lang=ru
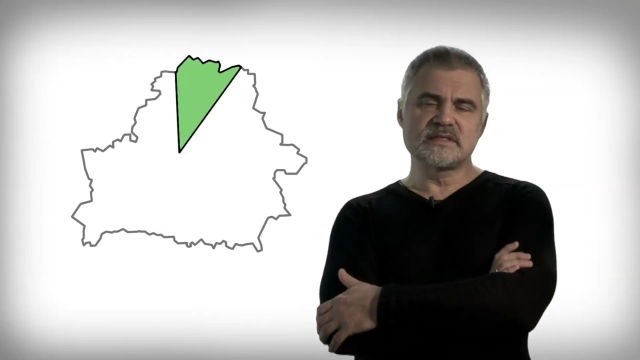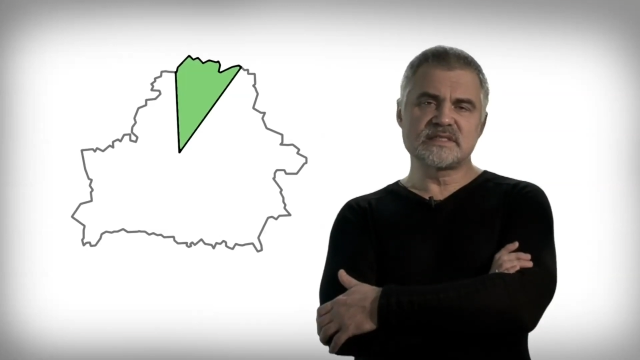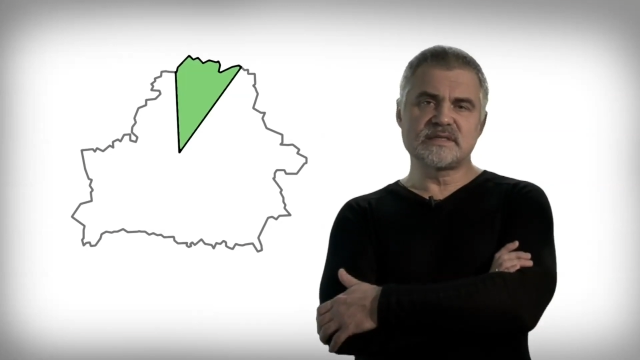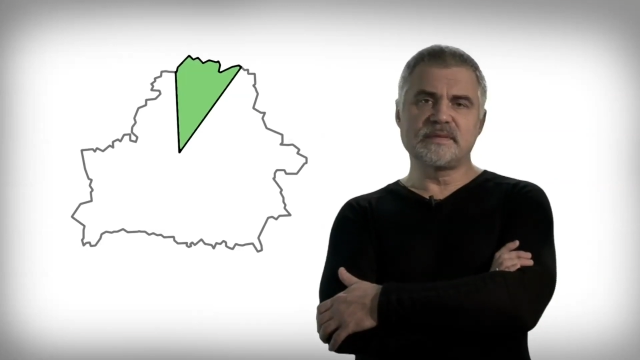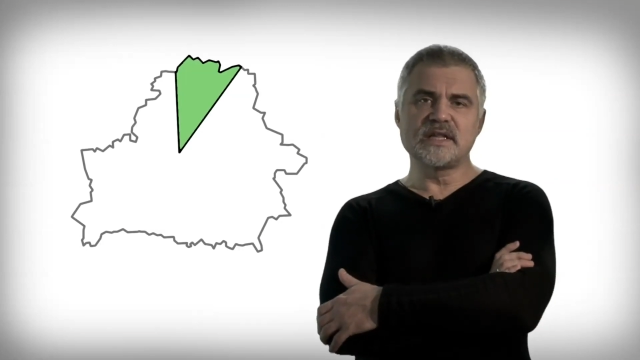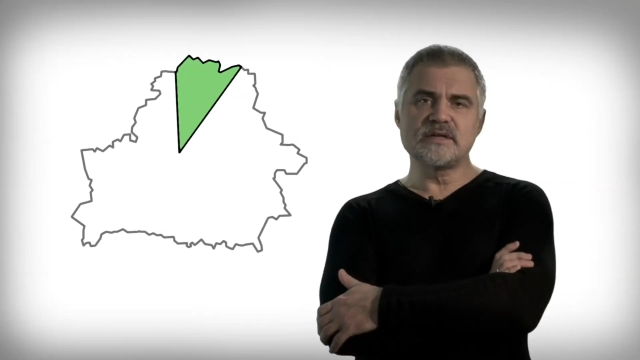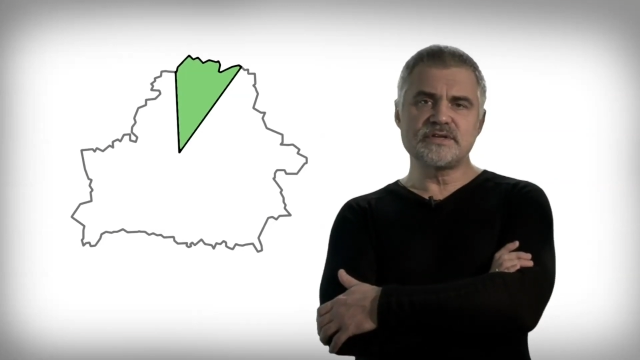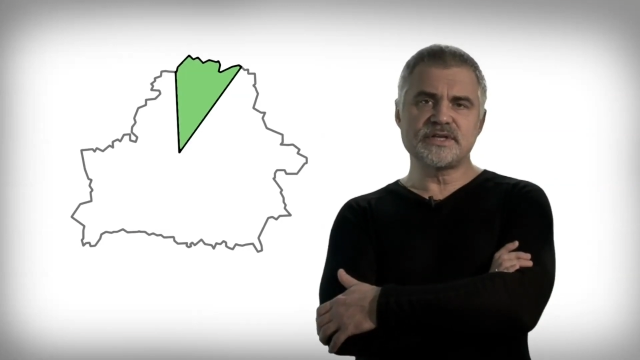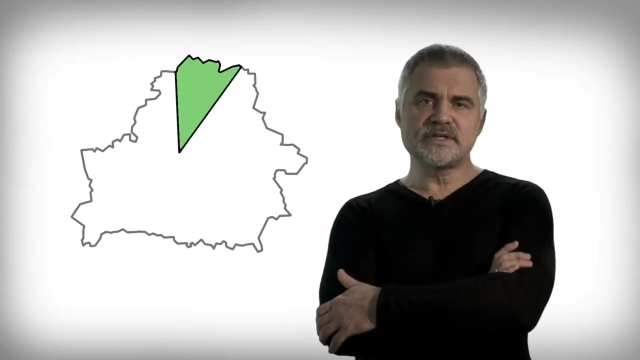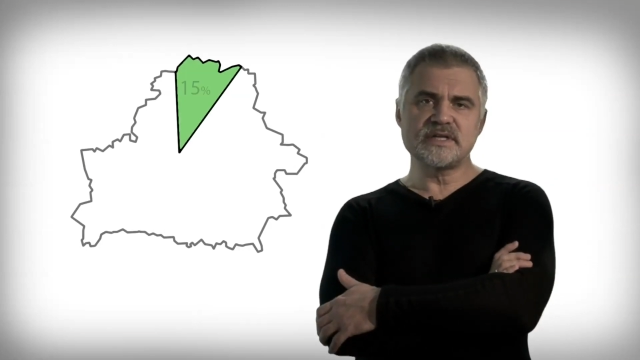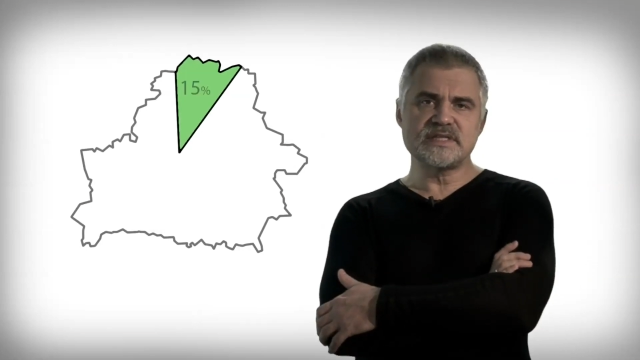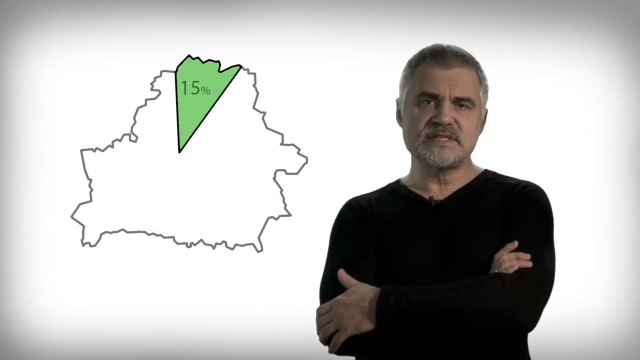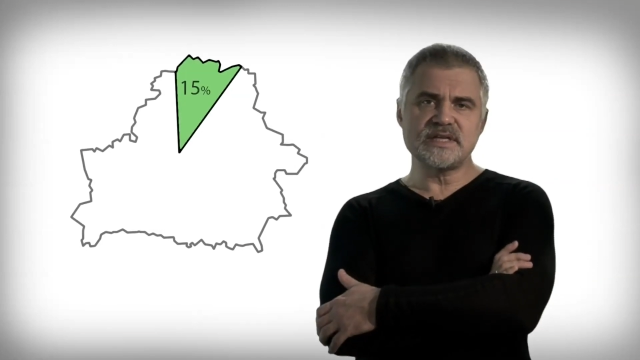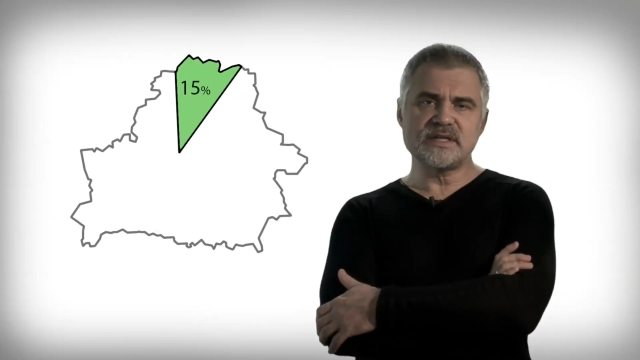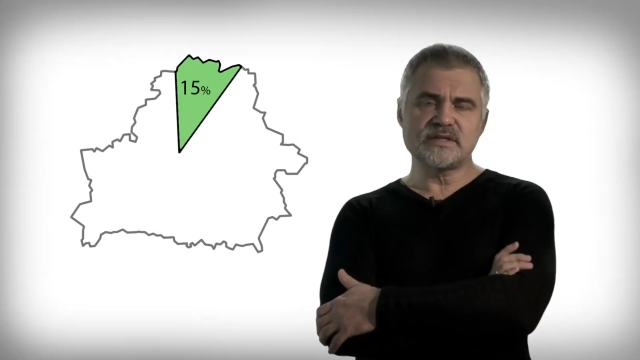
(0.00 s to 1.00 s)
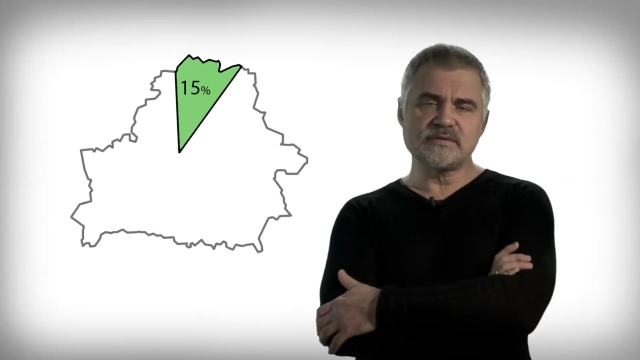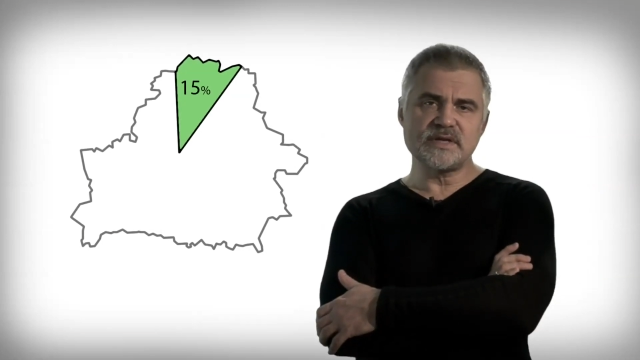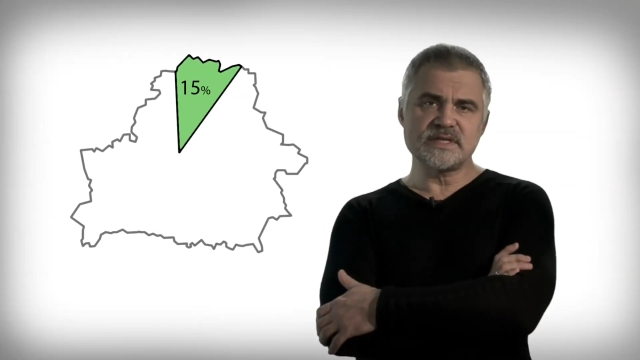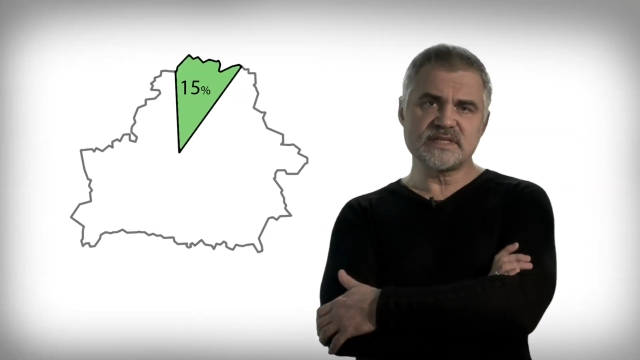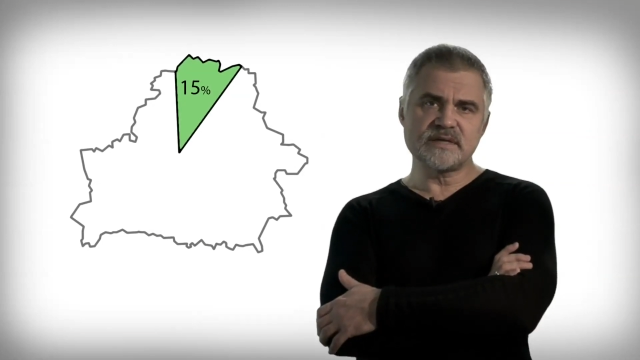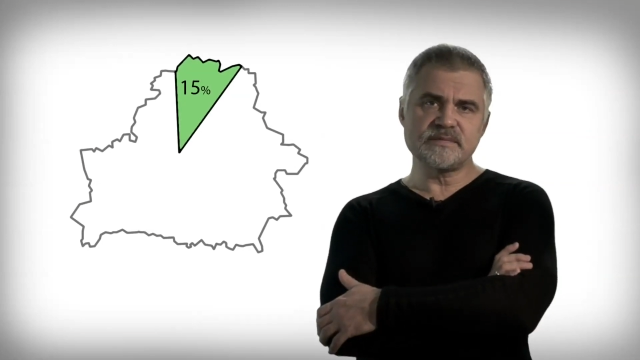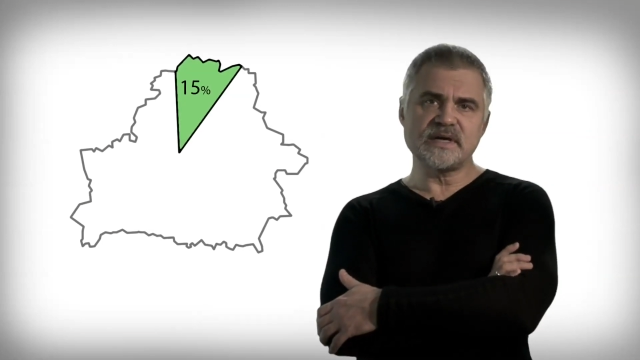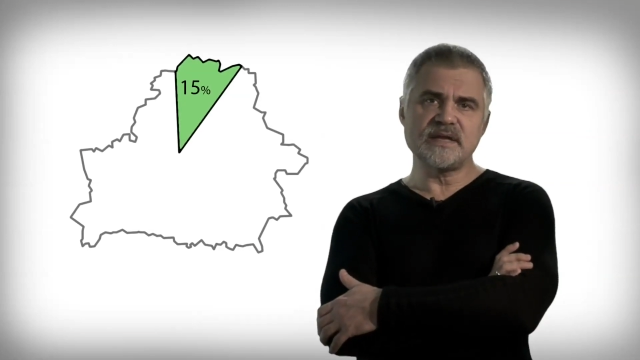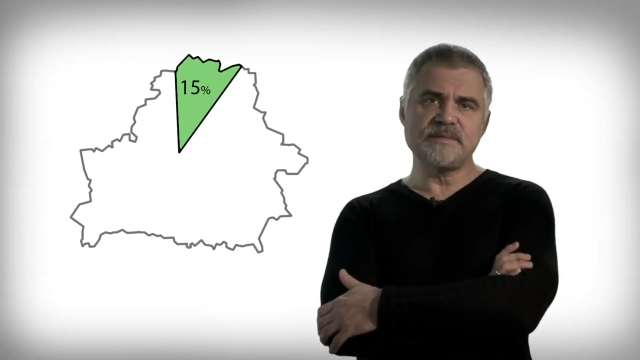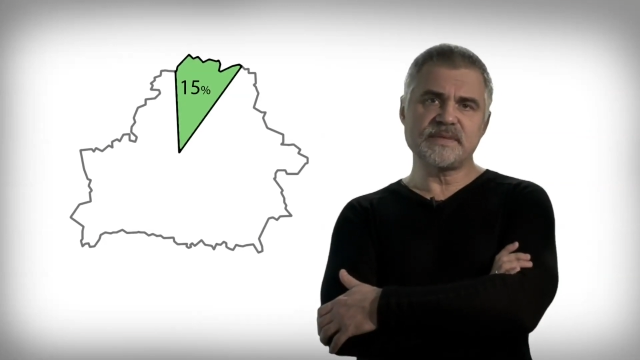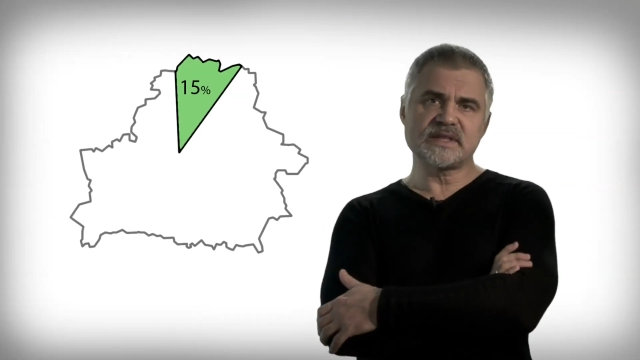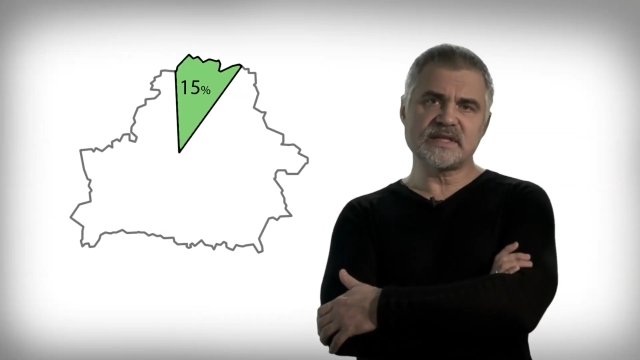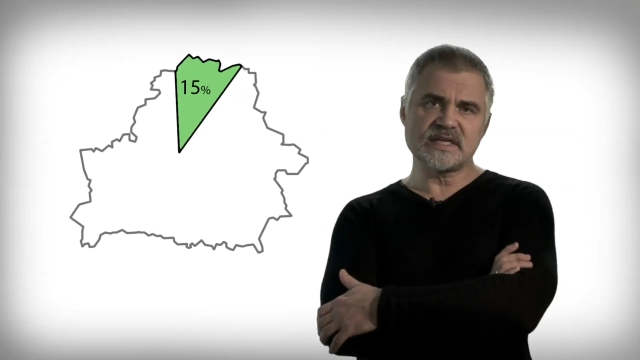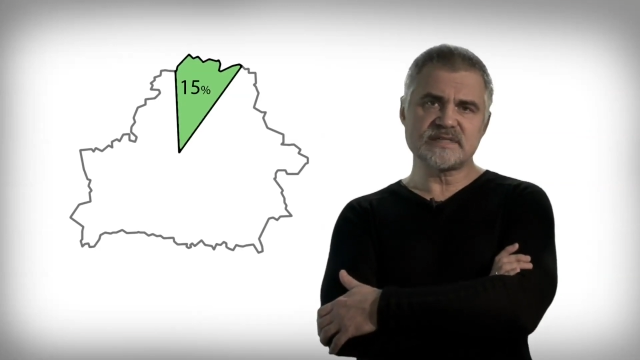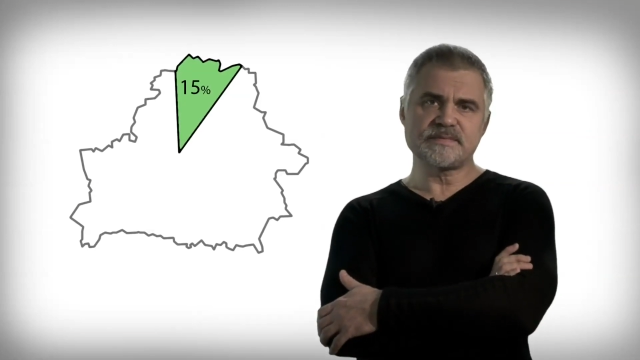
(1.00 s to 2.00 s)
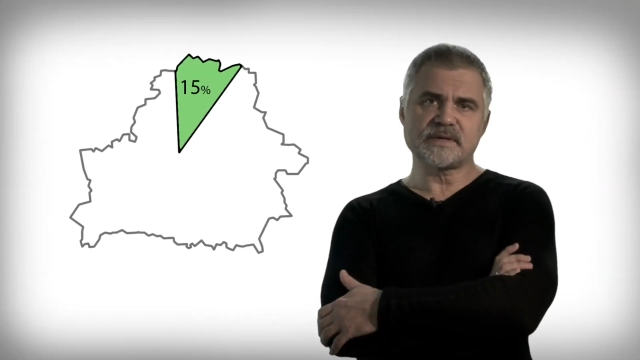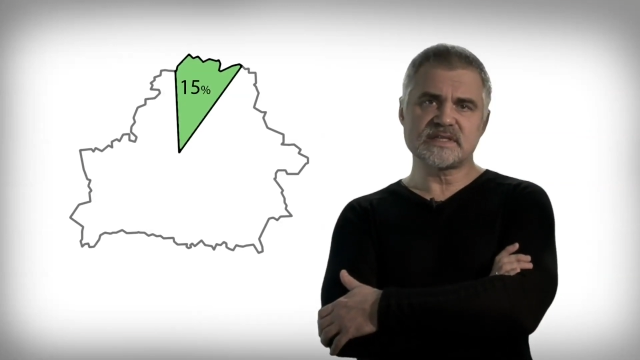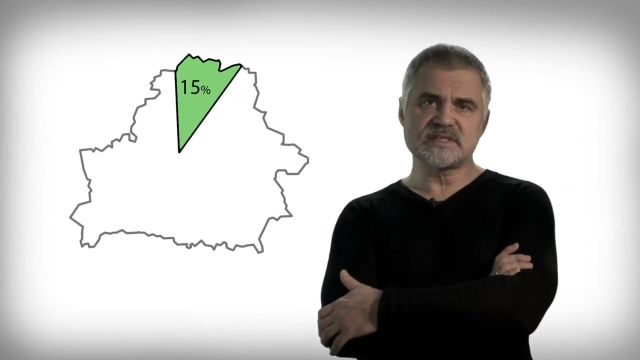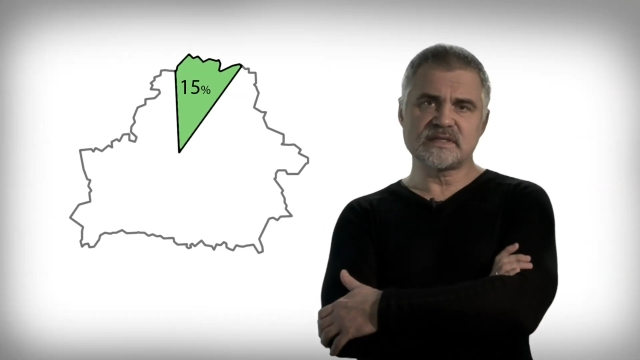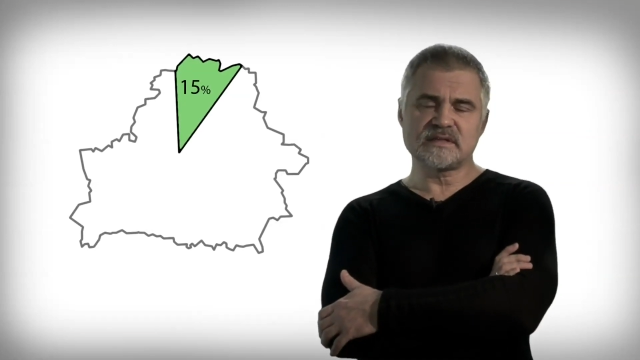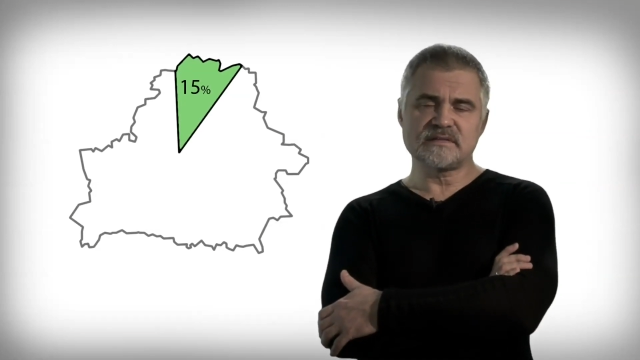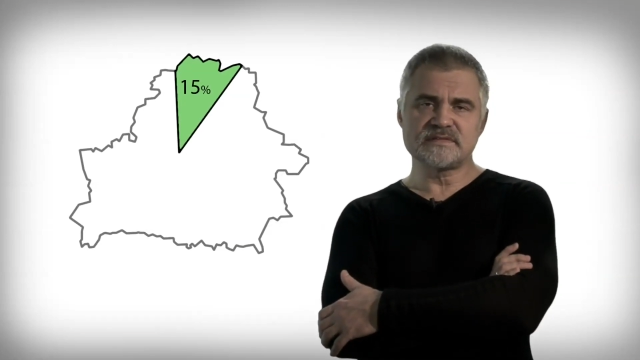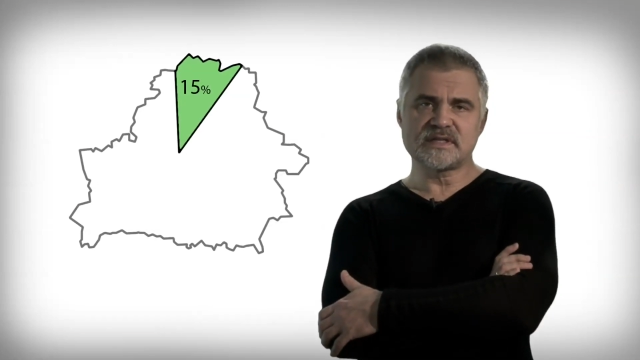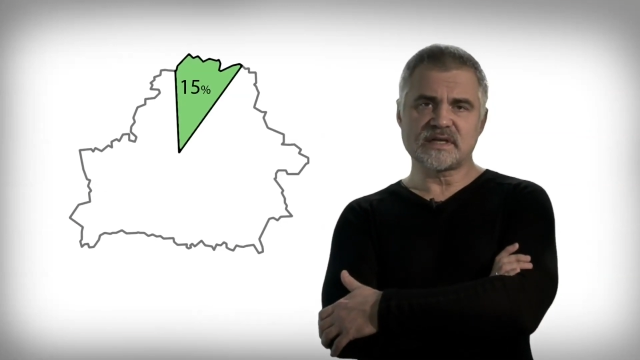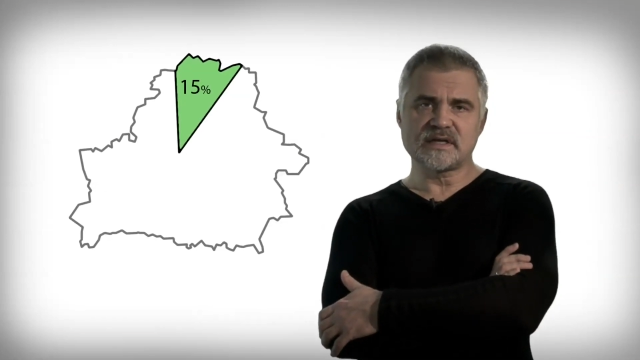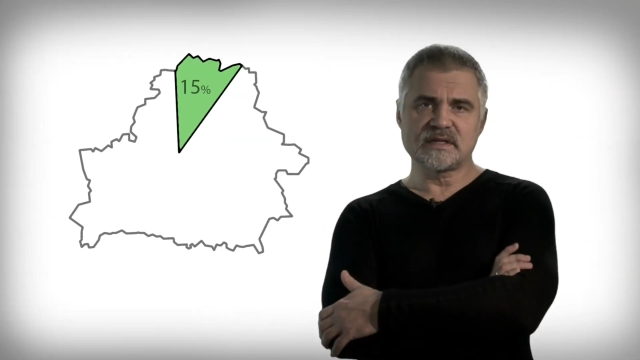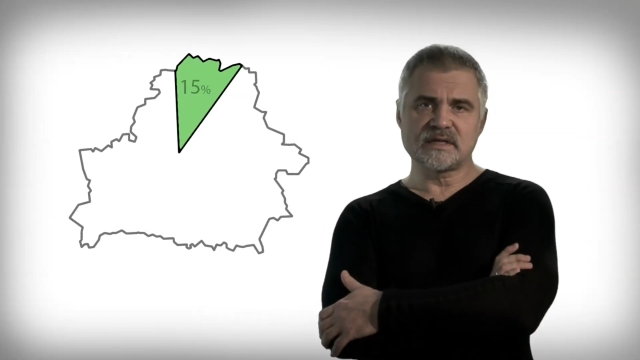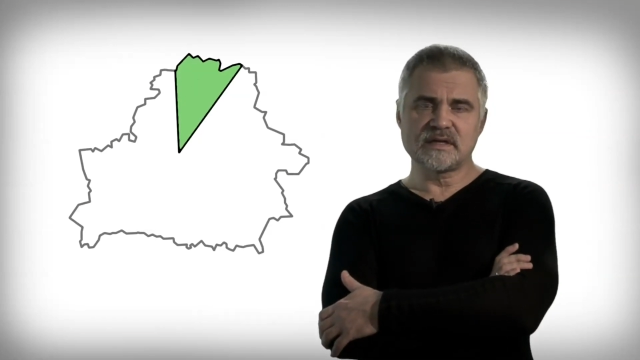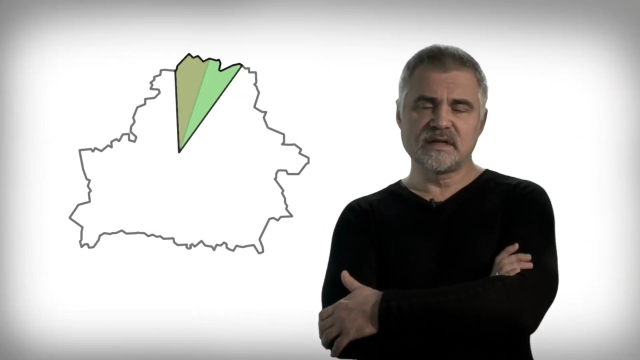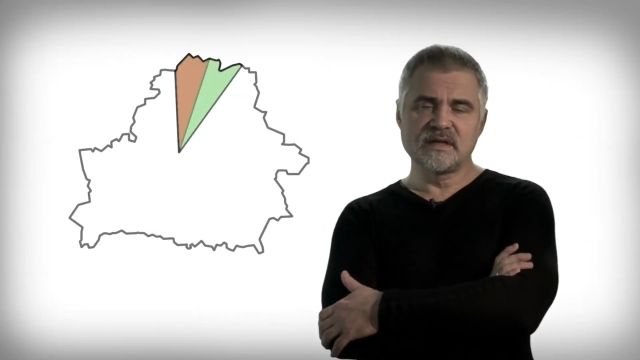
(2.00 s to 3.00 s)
заболоченные территории занимали 15% страны,